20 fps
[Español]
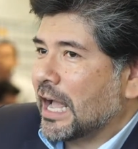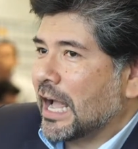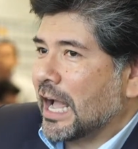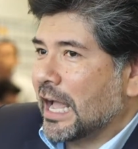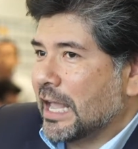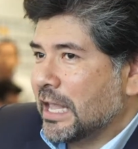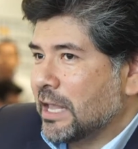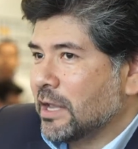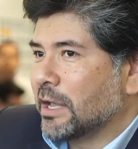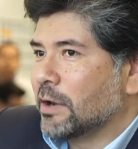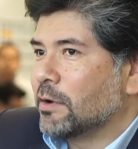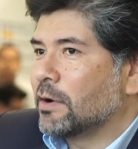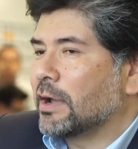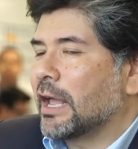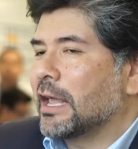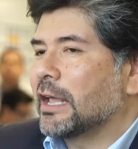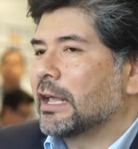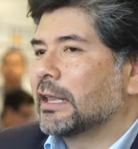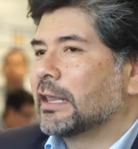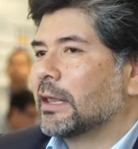Ahí creo que
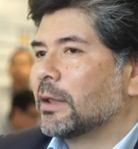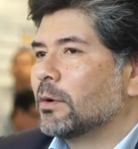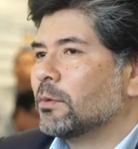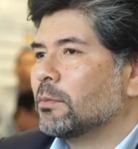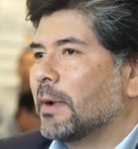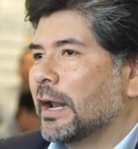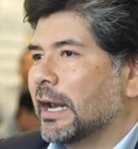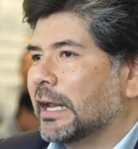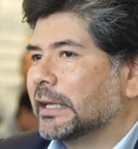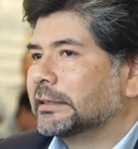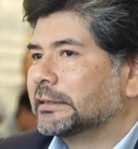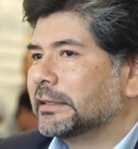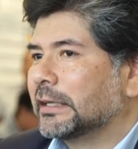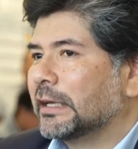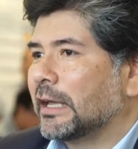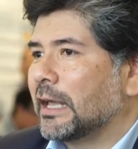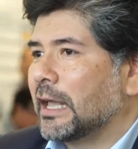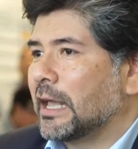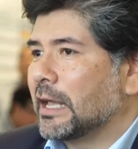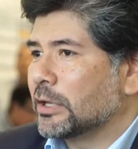hay que tener un
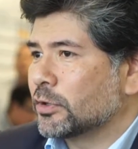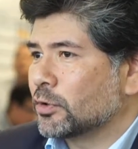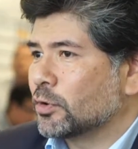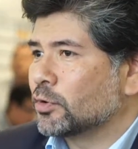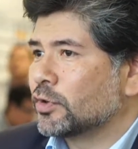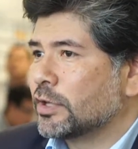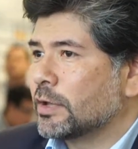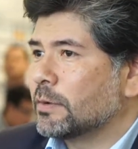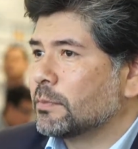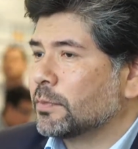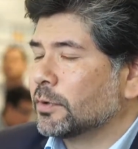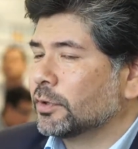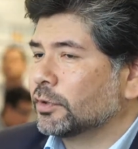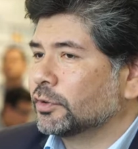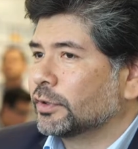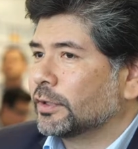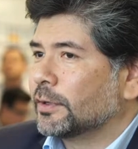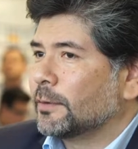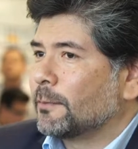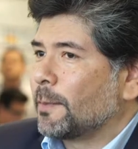balance en estos
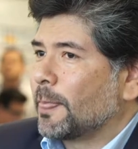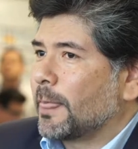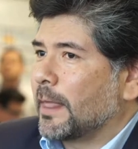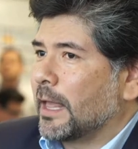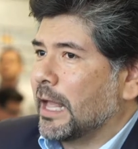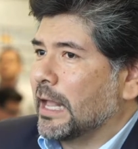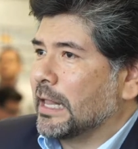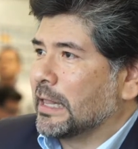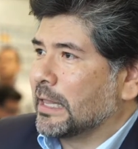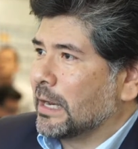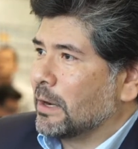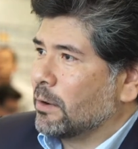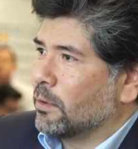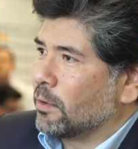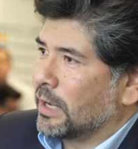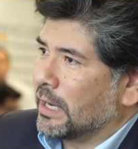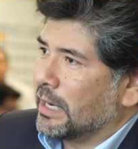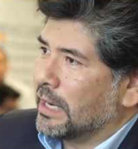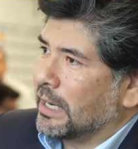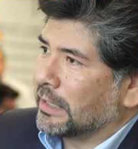tiempos entre lo
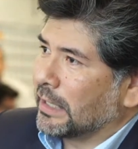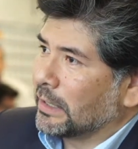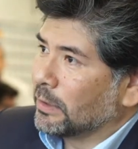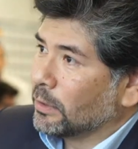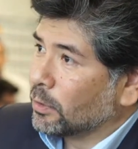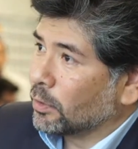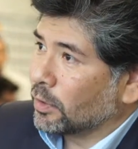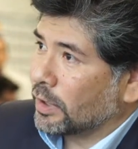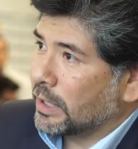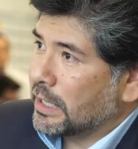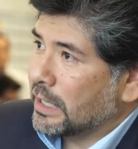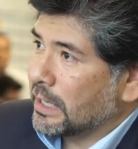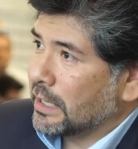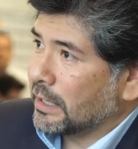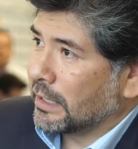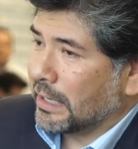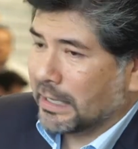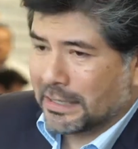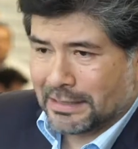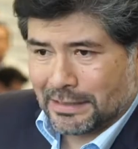que es la tecnología,
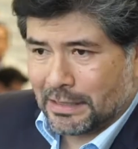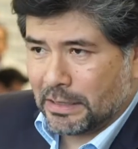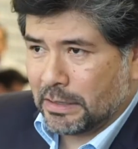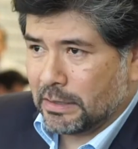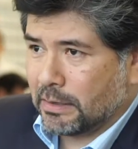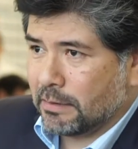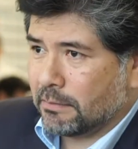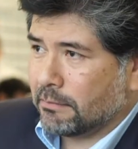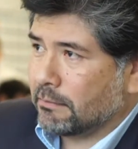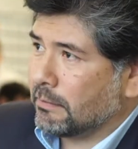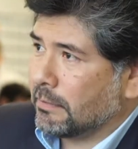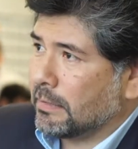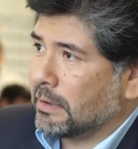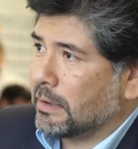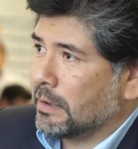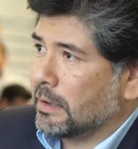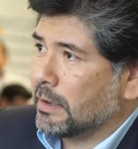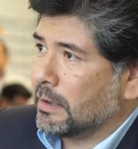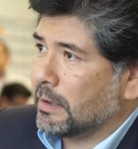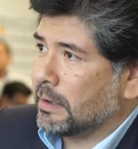que es
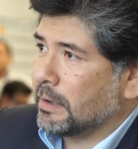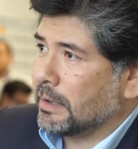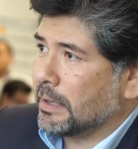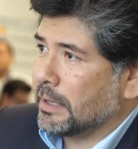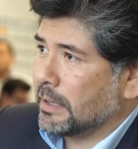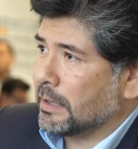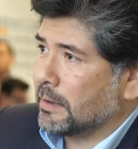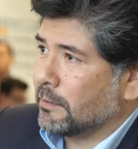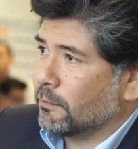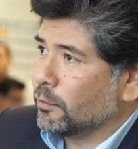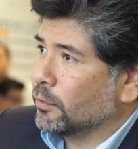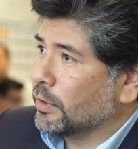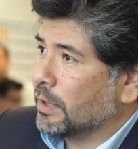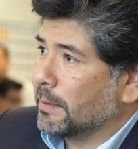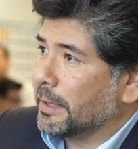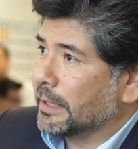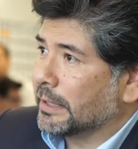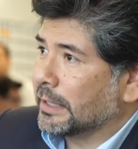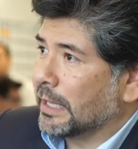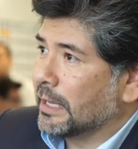eh,
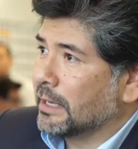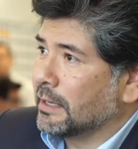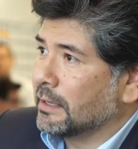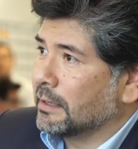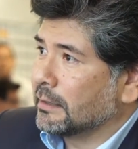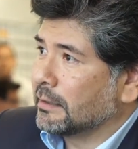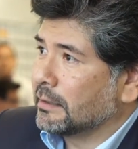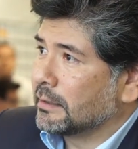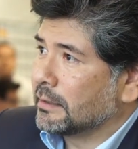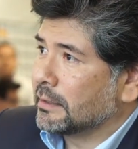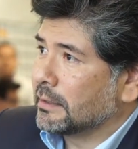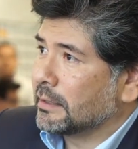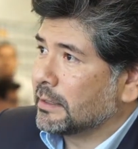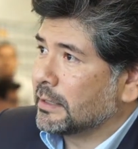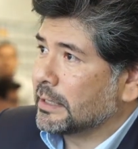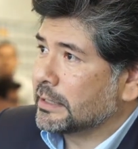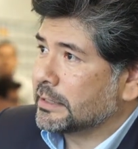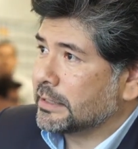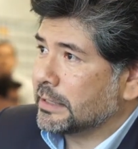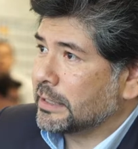fundamental,
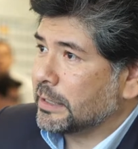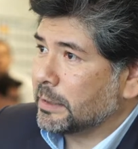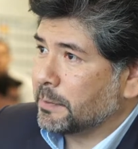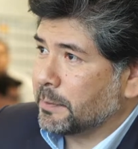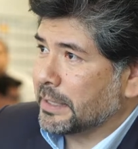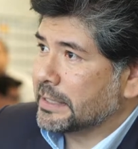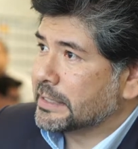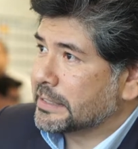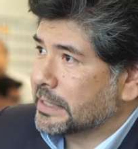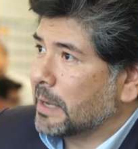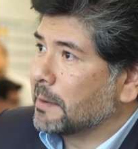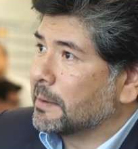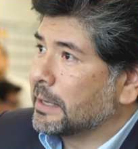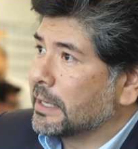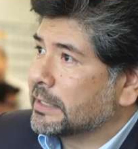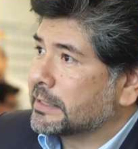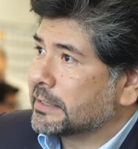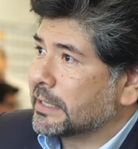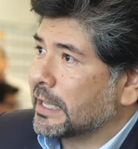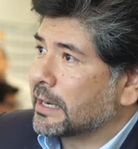es
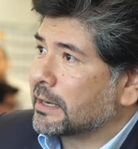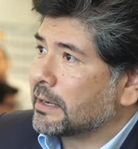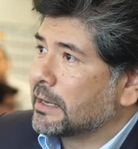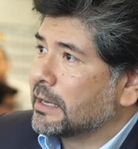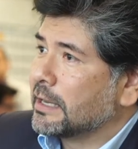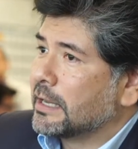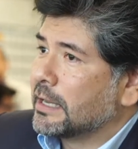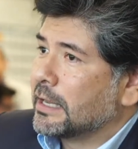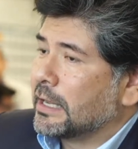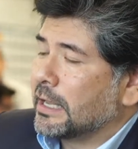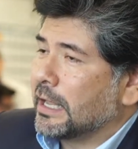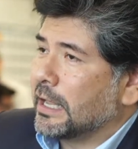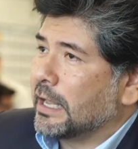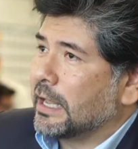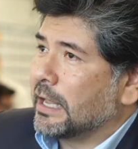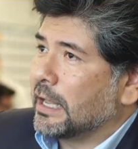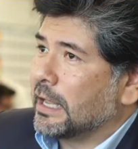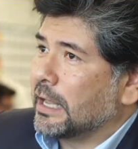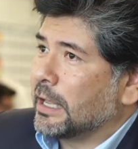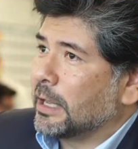indispensable estar
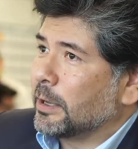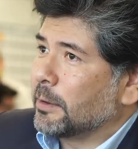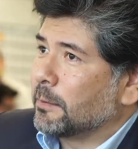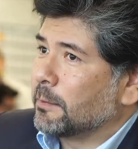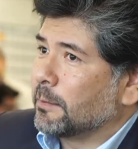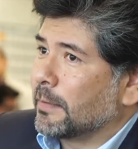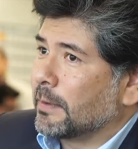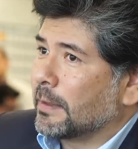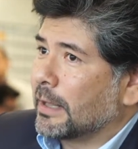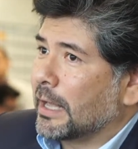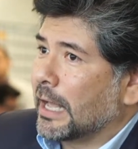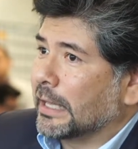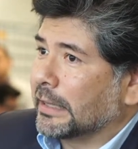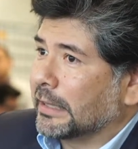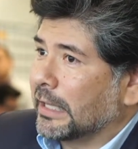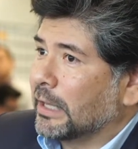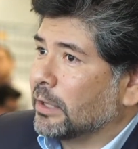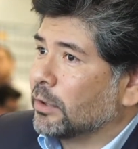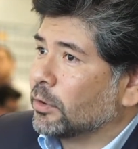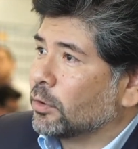eh,
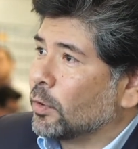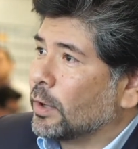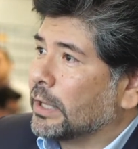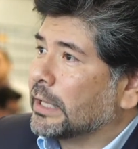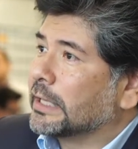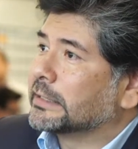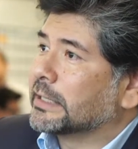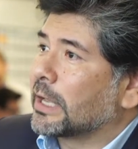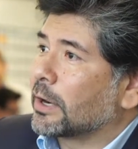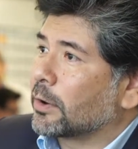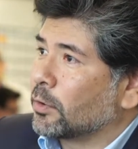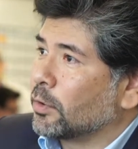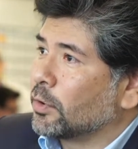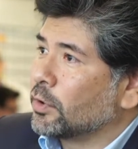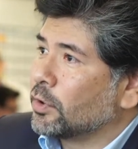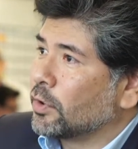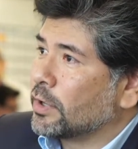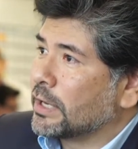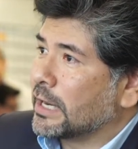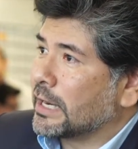atento al
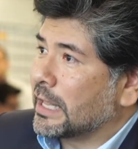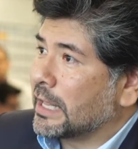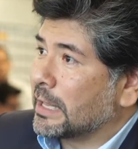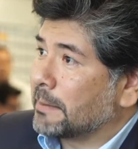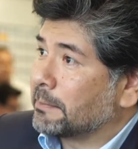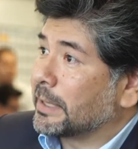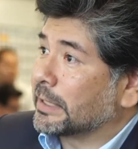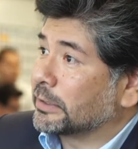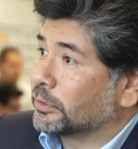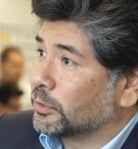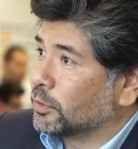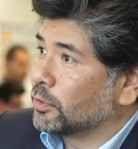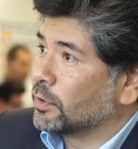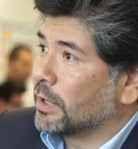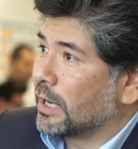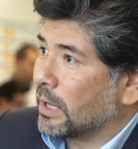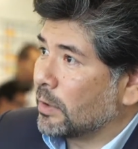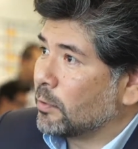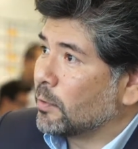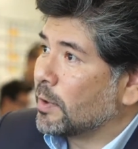desarrollo y a la adaptación
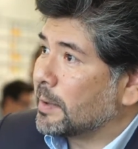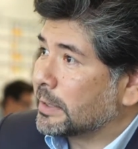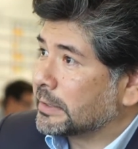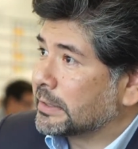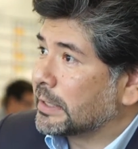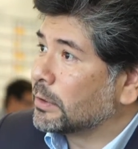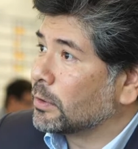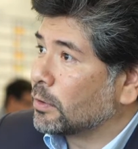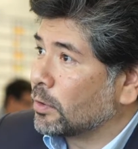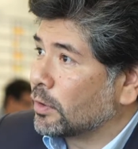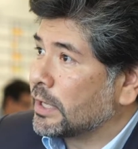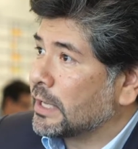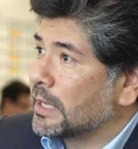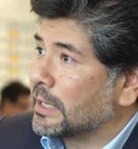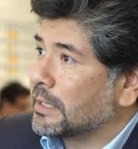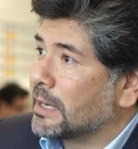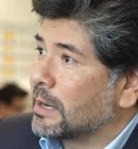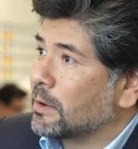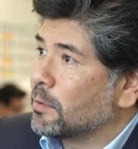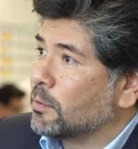a las nuevas
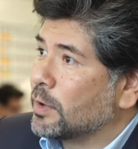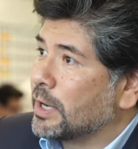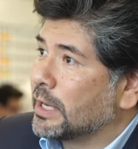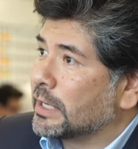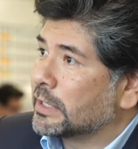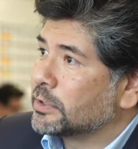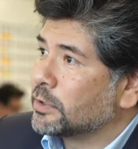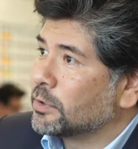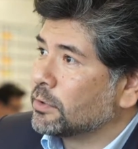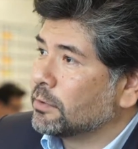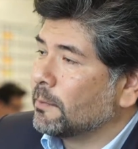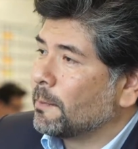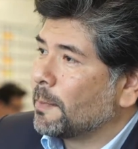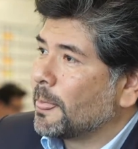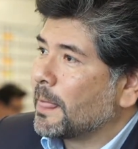tecnologías de la comunicación,